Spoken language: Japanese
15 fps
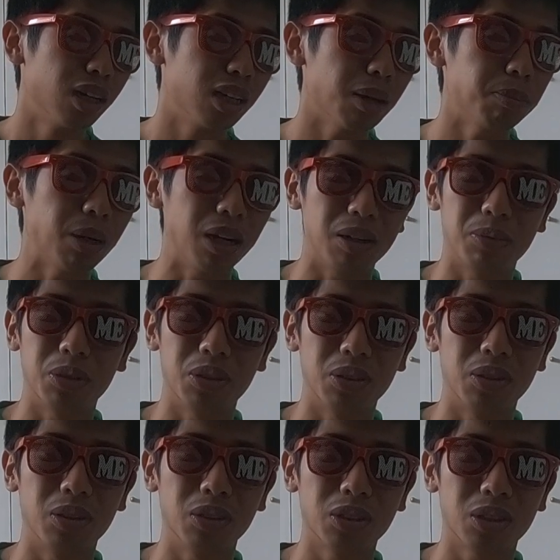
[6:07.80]
やっぱ
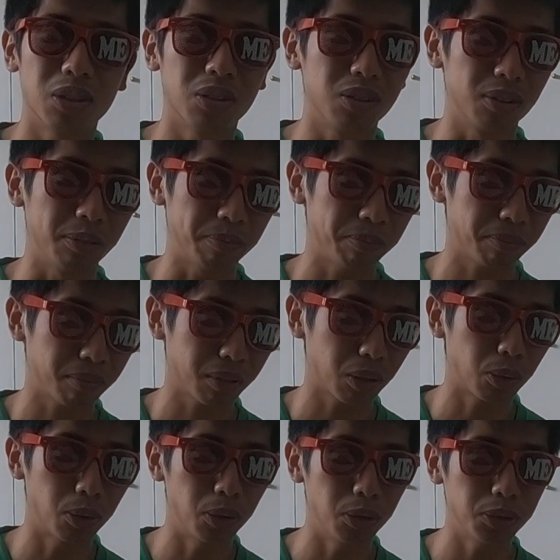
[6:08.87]
もうその
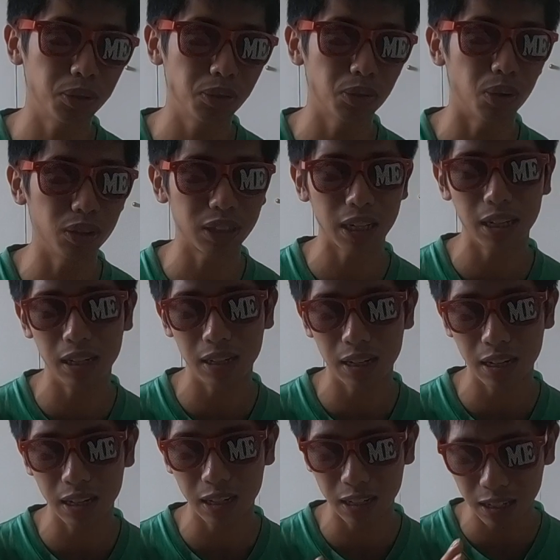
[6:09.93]
興奮を抑え
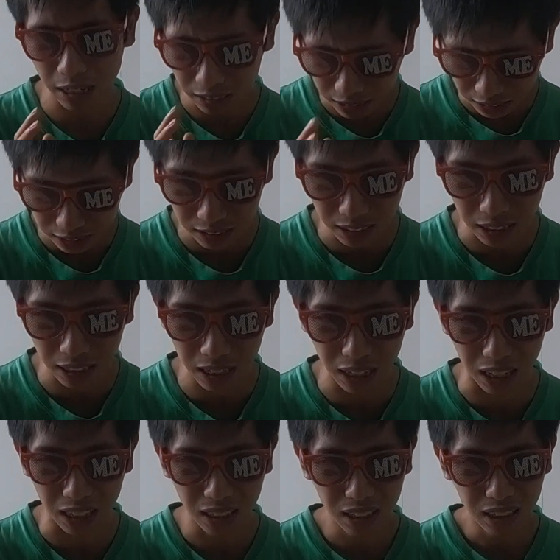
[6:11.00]
られないやつら
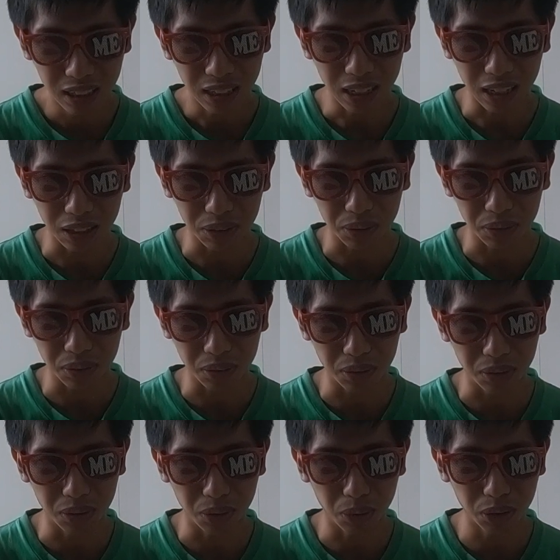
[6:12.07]
が、あ
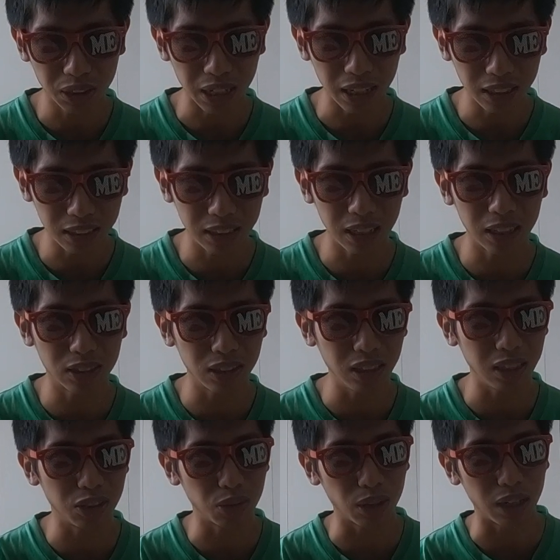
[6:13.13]
の抑えきれず
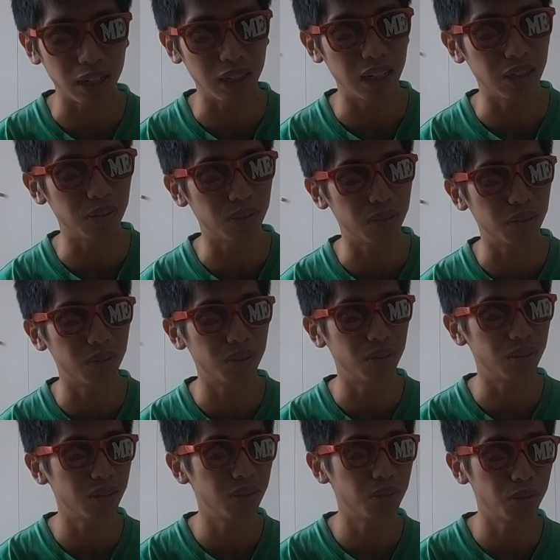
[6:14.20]
にちょっと、あ
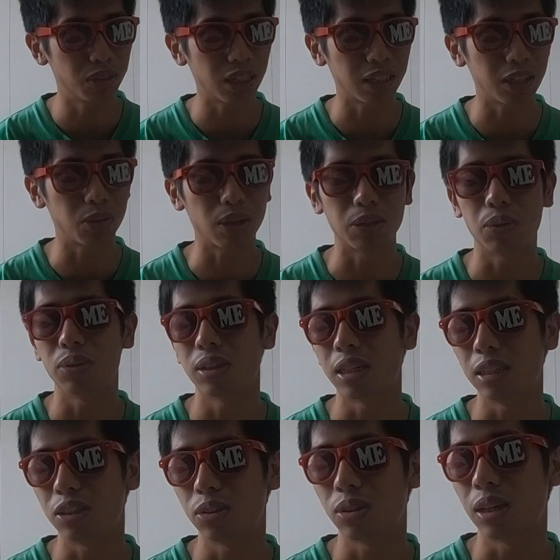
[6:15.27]
のお酒とか飲んだ
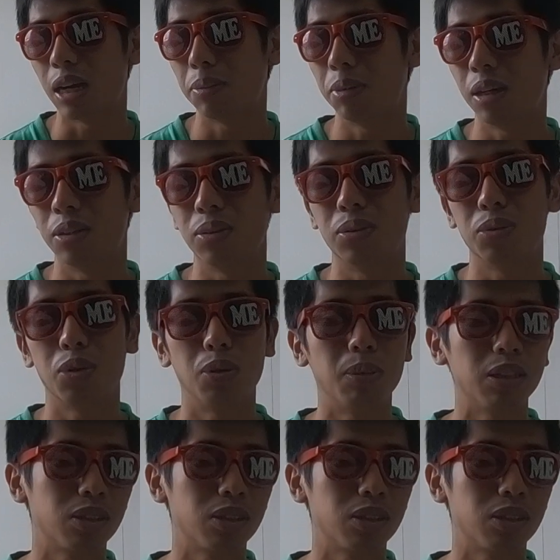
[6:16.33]
りちょっとあのノーマ